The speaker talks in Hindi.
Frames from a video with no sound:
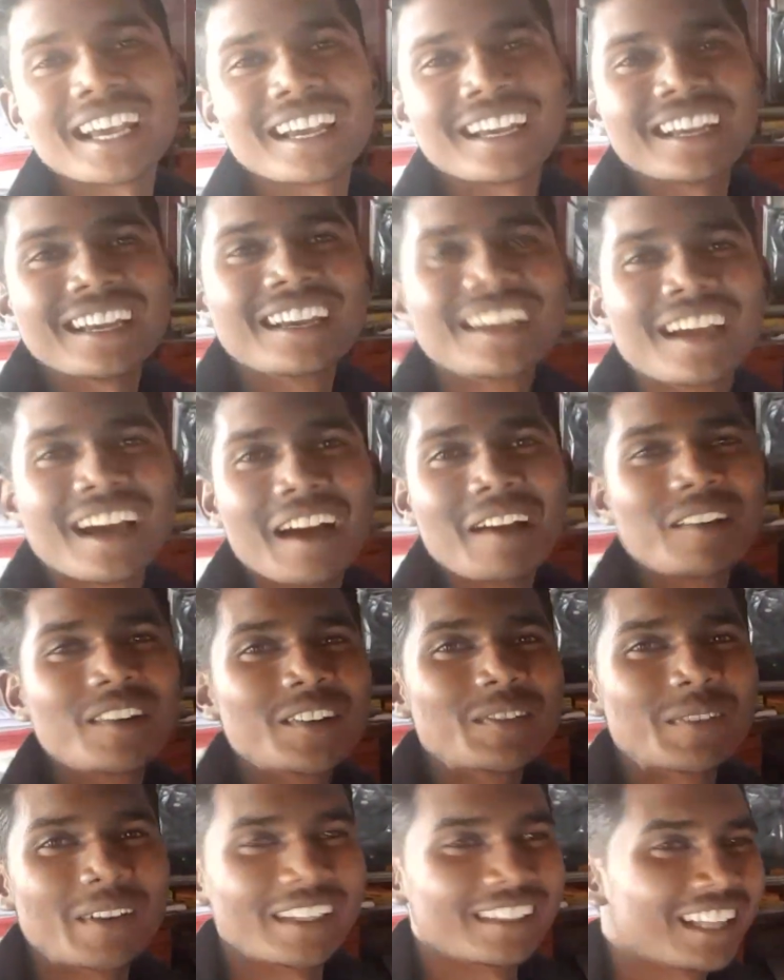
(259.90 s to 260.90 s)
है अभी वो
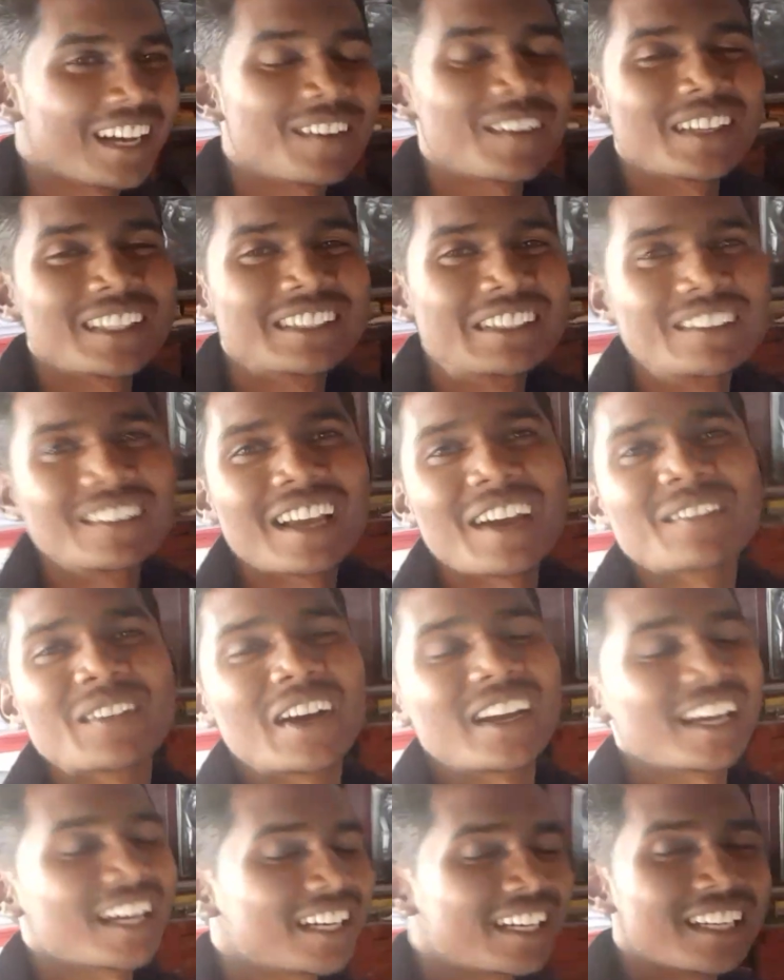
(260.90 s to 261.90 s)
पैदा हुआ इस दुनिया में
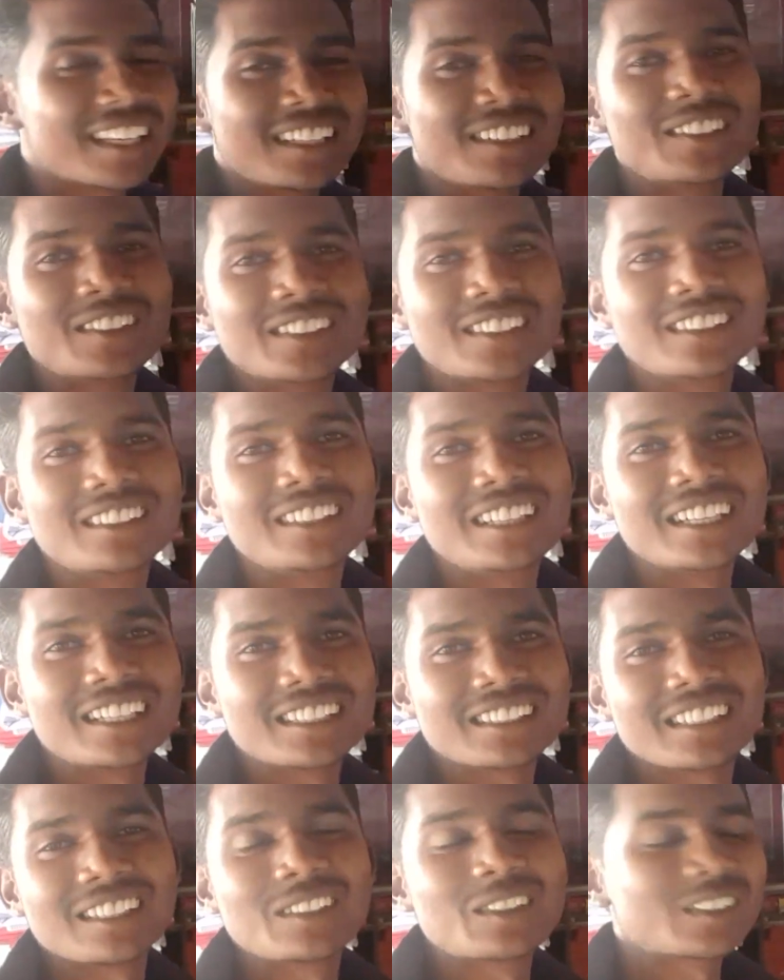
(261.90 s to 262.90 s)
आया है डेढ़ डेढ़
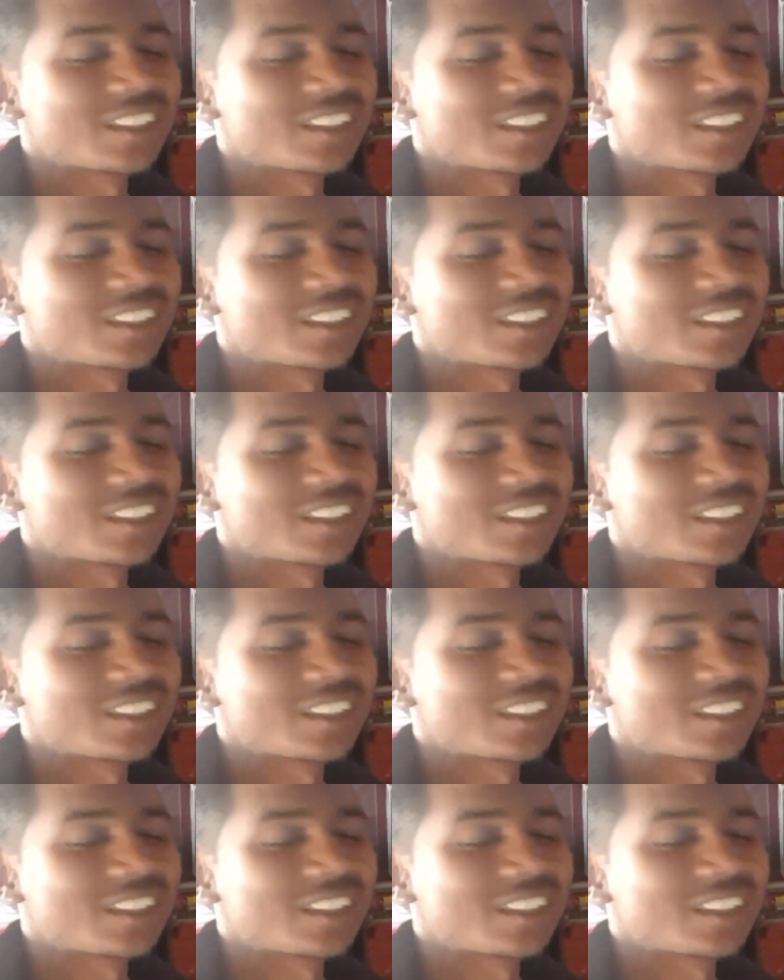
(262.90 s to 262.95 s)
से दो